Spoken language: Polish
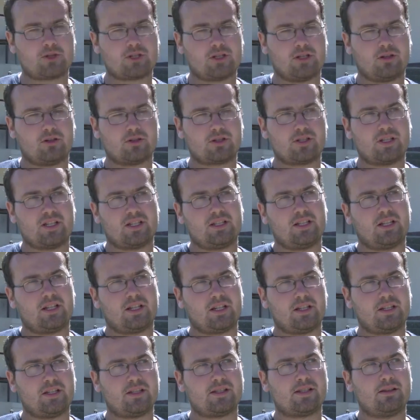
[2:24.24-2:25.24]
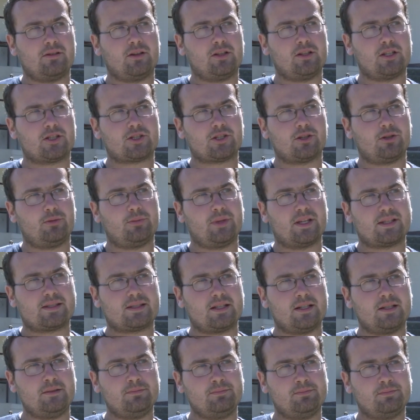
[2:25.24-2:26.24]
można korzystać na terenie całego naszego
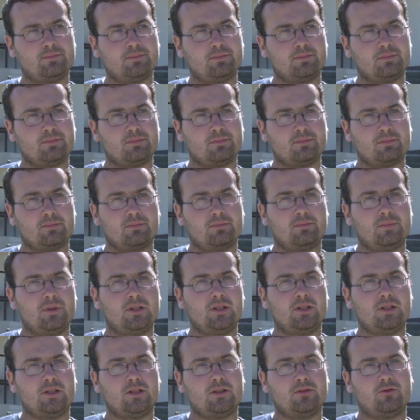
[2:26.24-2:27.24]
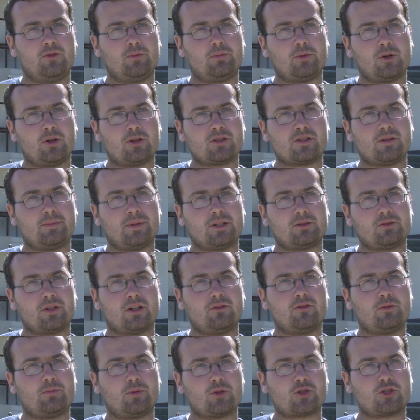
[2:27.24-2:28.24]
miasta. E, osoba,
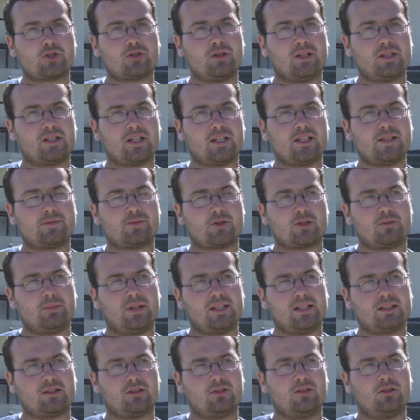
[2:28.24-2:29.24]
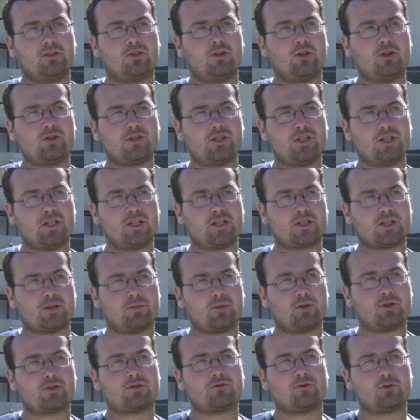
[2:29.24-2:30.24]
która wypożyczyła takie sprzęt ma na to godzinę,
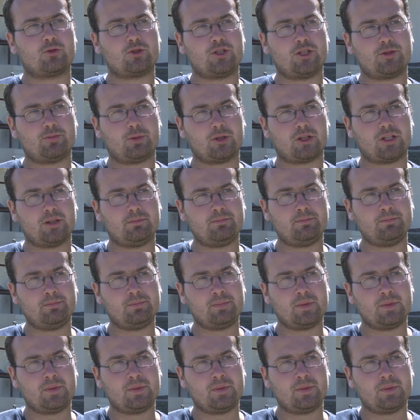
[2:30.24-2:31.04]
żeby go zwrócić potem.